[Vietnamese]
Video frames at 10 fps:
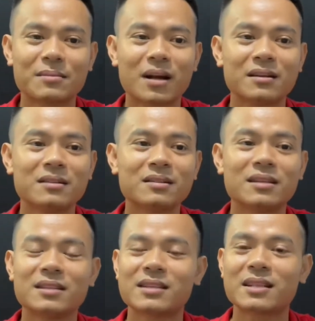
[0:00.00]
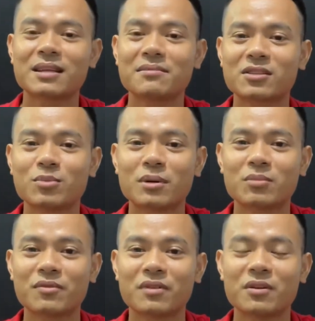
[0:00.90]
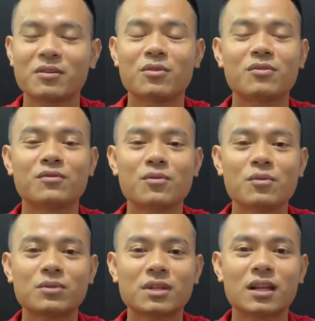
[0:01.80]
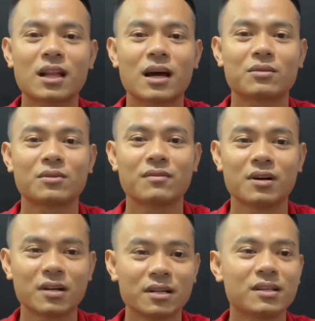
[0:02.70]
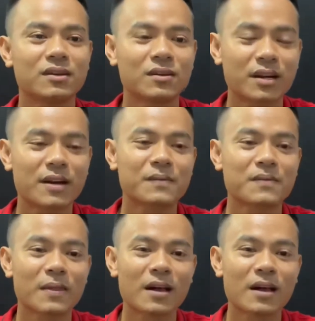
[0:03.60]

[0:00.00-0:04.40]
bạn nữ thì sẽ tìm được cho mình một vị hôn phu rất là tuyệt vời ok